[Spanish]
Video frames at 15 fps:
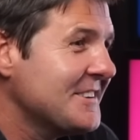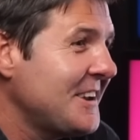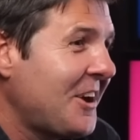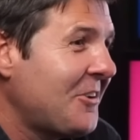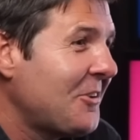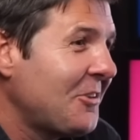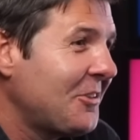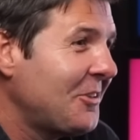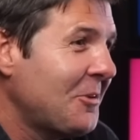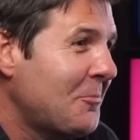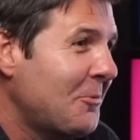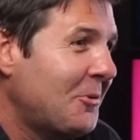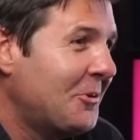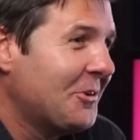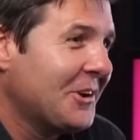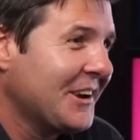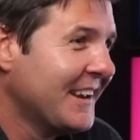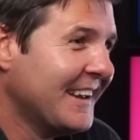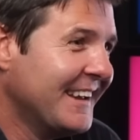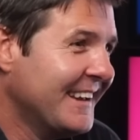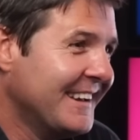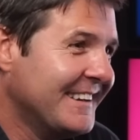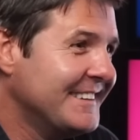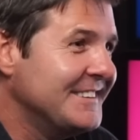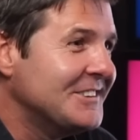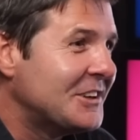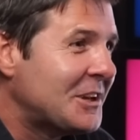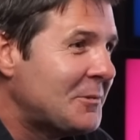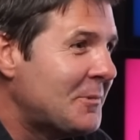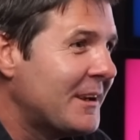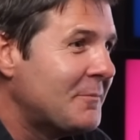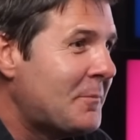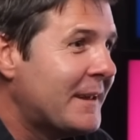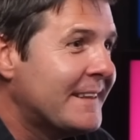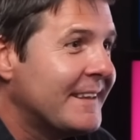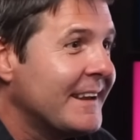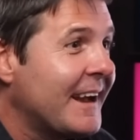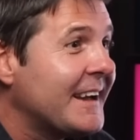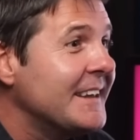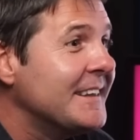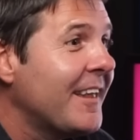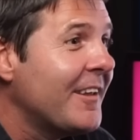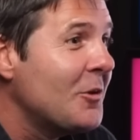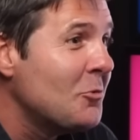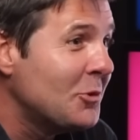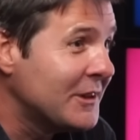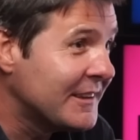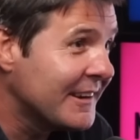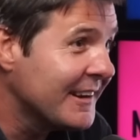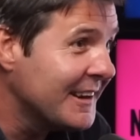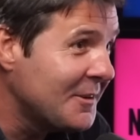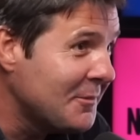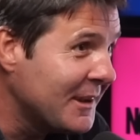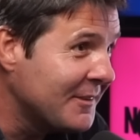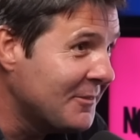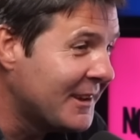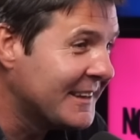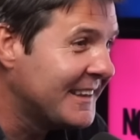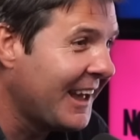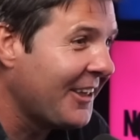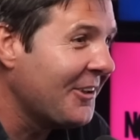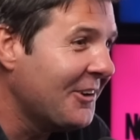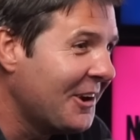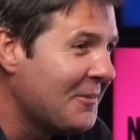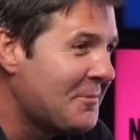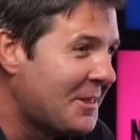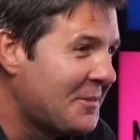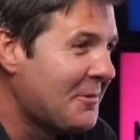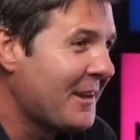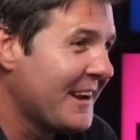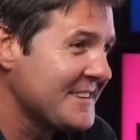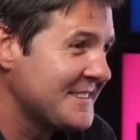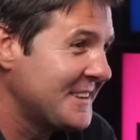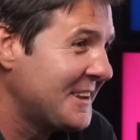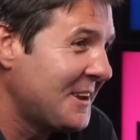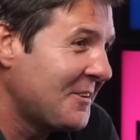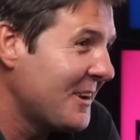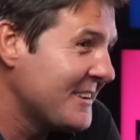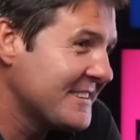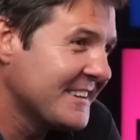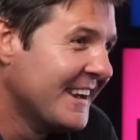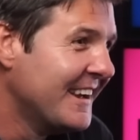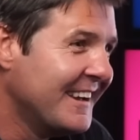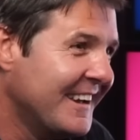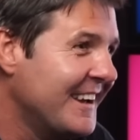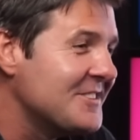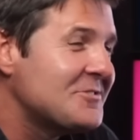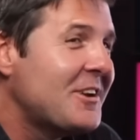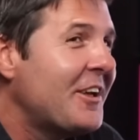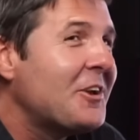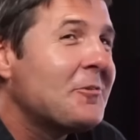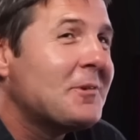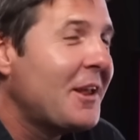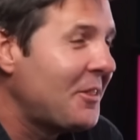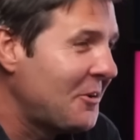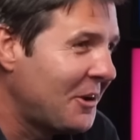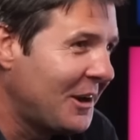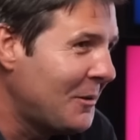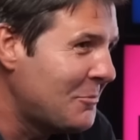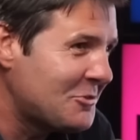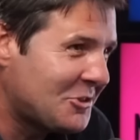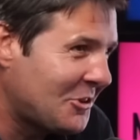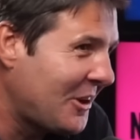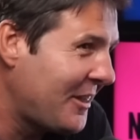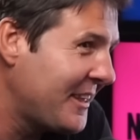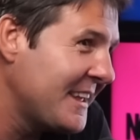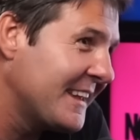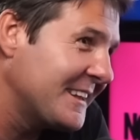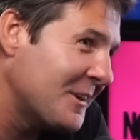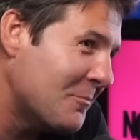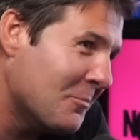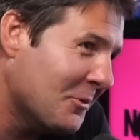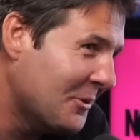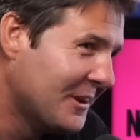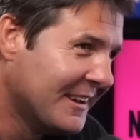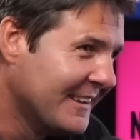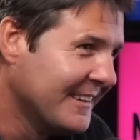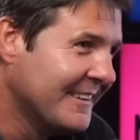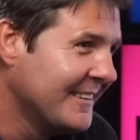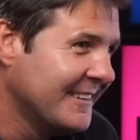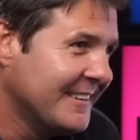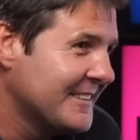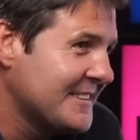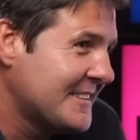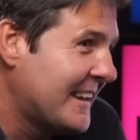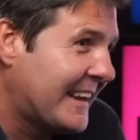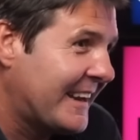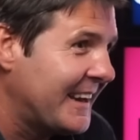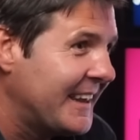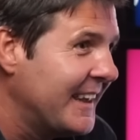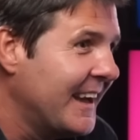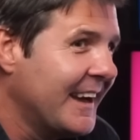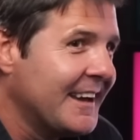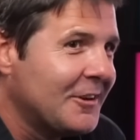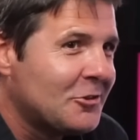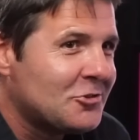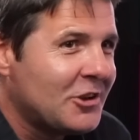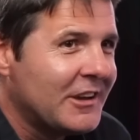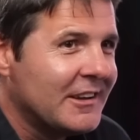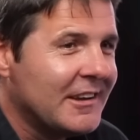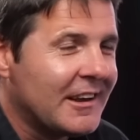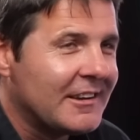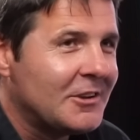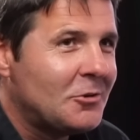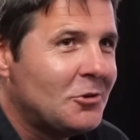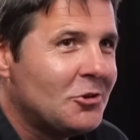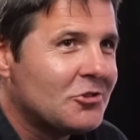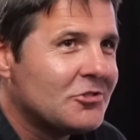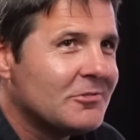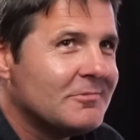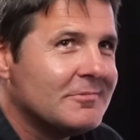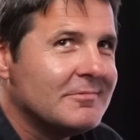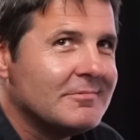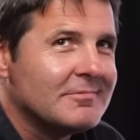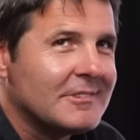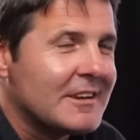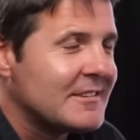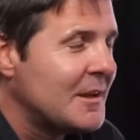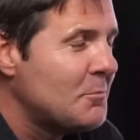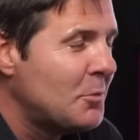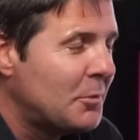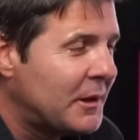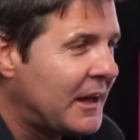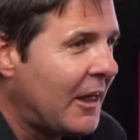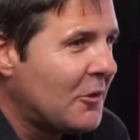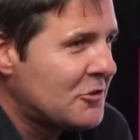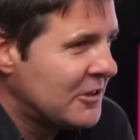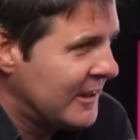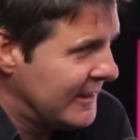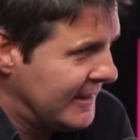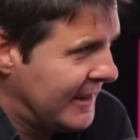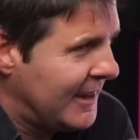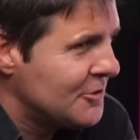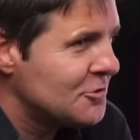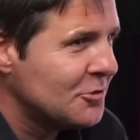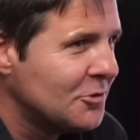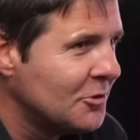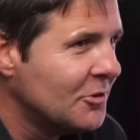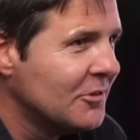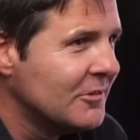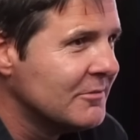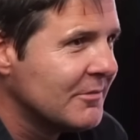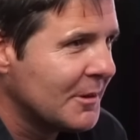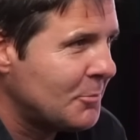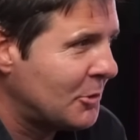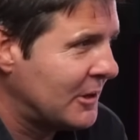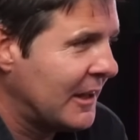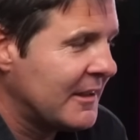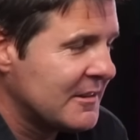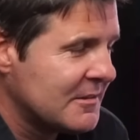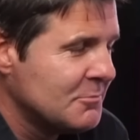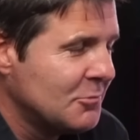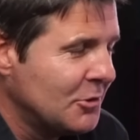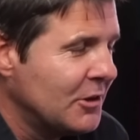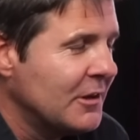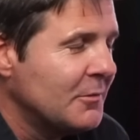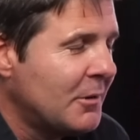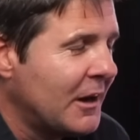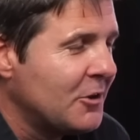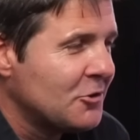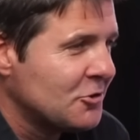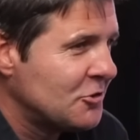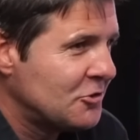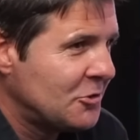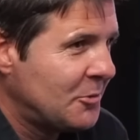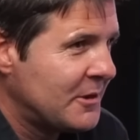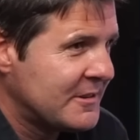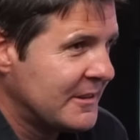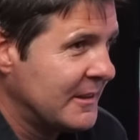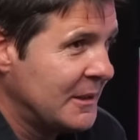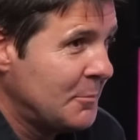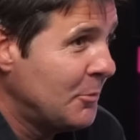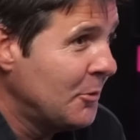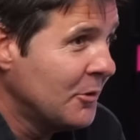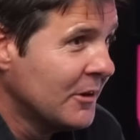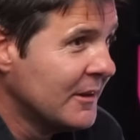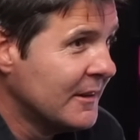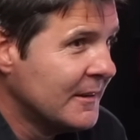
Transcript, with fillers: sea conocido por yo ni me inventé la quinta del buitre ni me he inventado el príncipe de las tinieblas. Es una denominación que le pusieron hace ya tiempo. Mm. Esa es la realidad. Incluso hay artículos mm, que están publicados y gente que ha hecho mm. reportajes muy valiosos sobre este tipo.